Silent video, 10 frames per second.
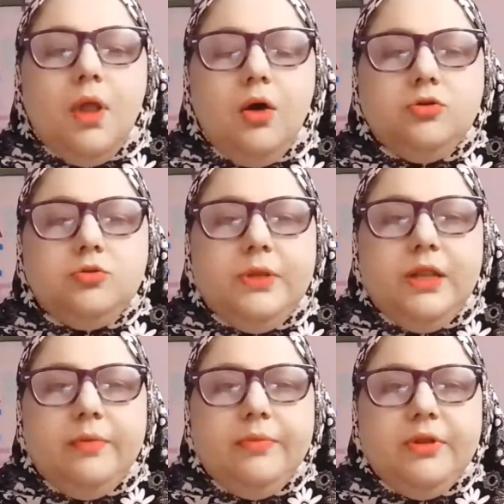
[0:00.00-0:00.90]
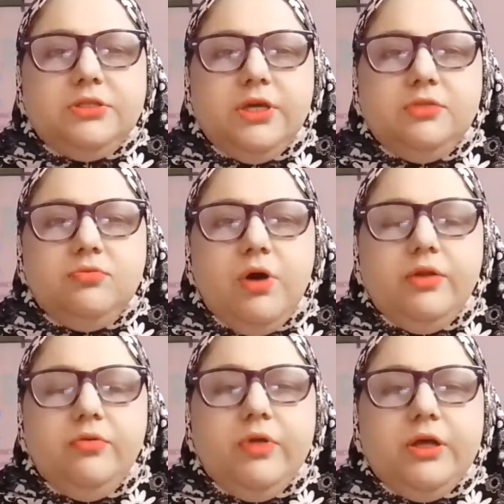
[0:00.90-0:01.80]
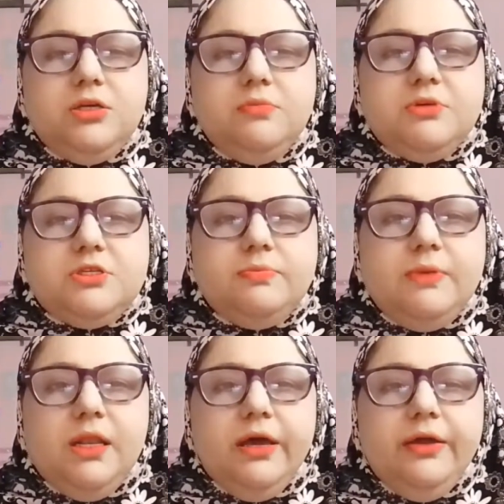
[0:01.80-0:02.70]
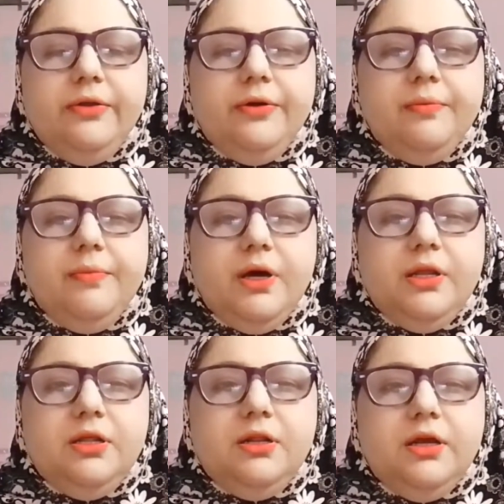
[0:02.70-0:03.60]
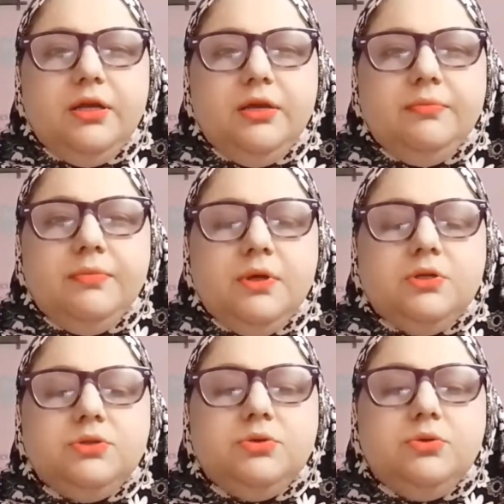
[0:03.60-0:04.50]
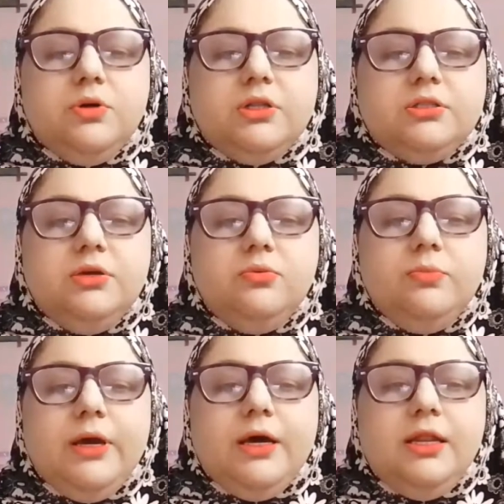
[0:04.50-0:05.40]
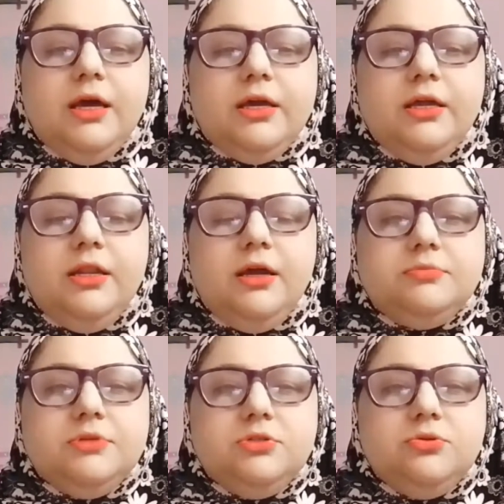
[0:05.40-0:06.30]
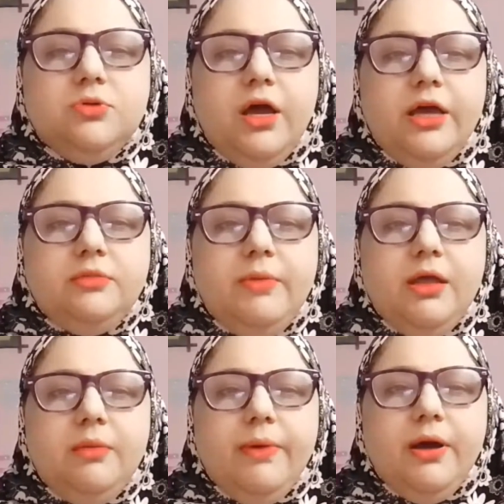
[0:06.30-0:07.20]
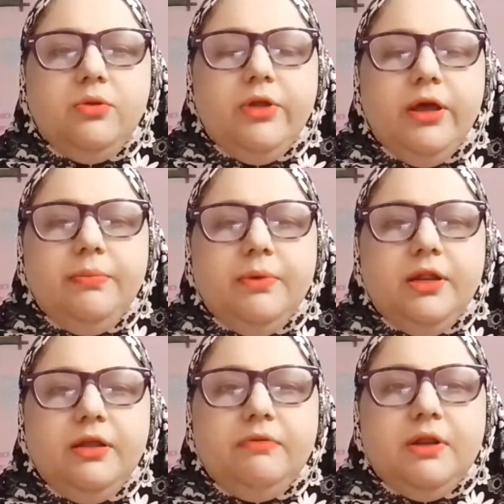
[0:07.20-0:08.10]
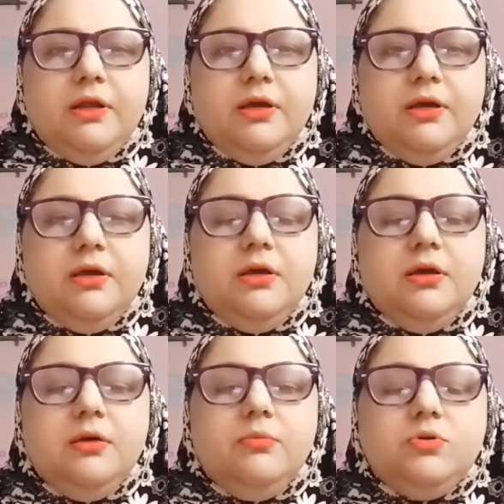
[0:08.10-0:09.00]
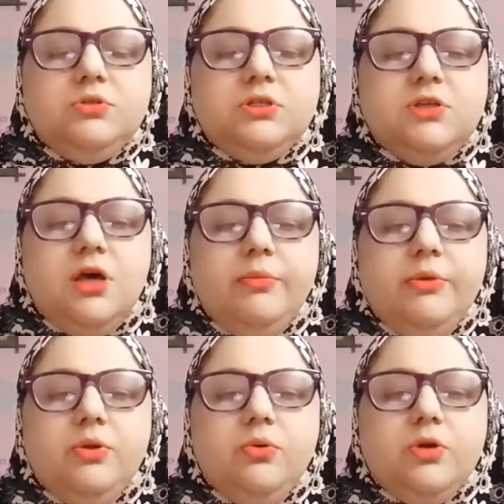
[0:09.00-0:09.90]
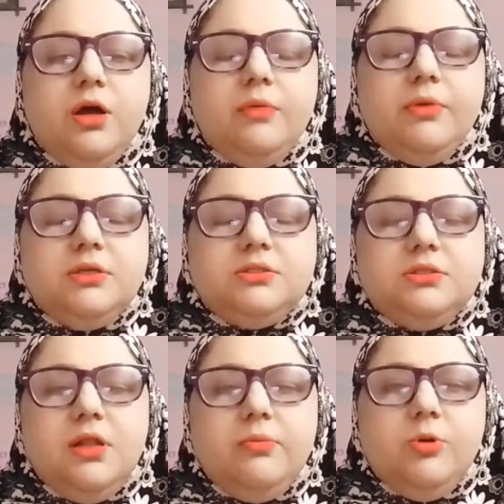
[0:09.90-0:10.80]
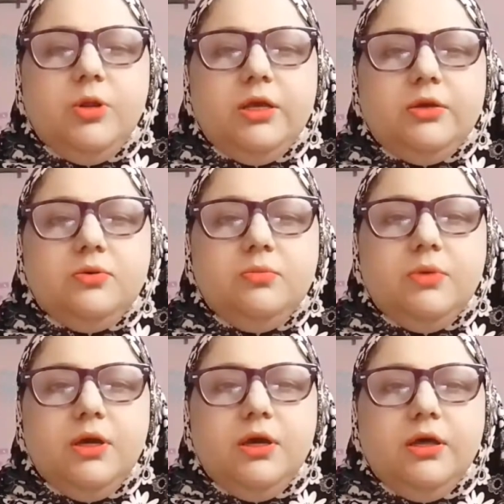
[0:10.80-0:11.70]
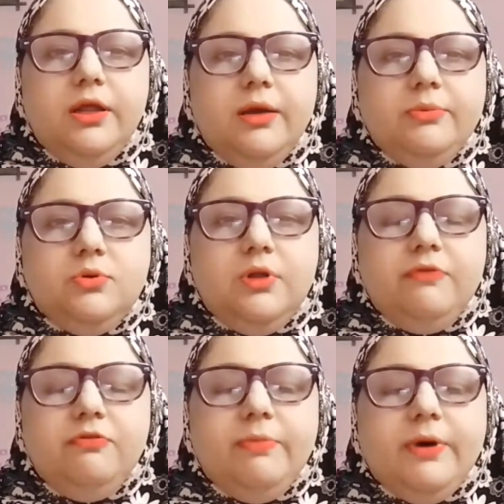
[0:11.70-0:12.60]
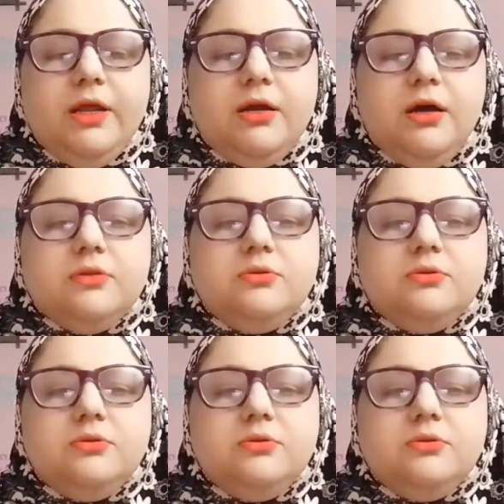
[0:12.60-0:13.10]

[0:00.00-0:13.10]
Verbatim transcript: आउज़बिल्लिनशैतवानरजीम बसमीम शुरू करती हूँ मैं अल्लाह के नाम से जो नहायत मेहरबान और रहम करने वाला है मोज़ सामिन कराम असलकम रहमतुल्ला वबरक